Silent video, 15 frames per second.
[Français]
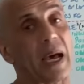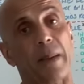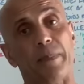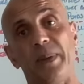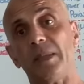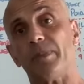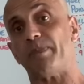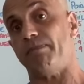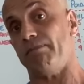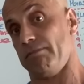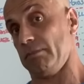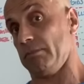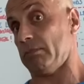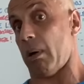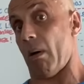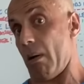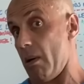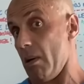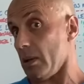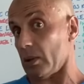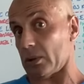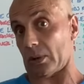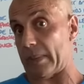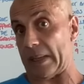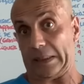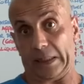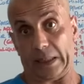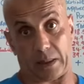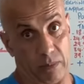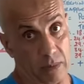rapide, donc
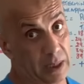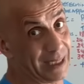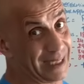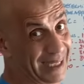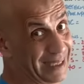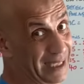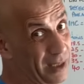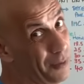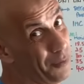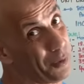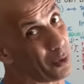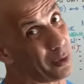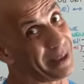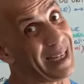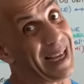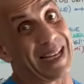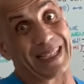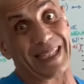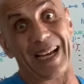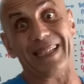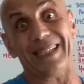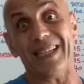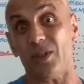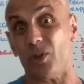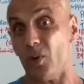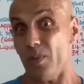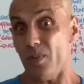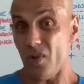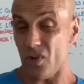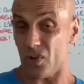automatiquement, il a des difficultés à gagner du
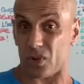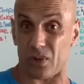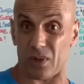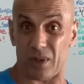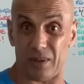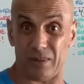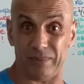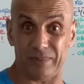muscle.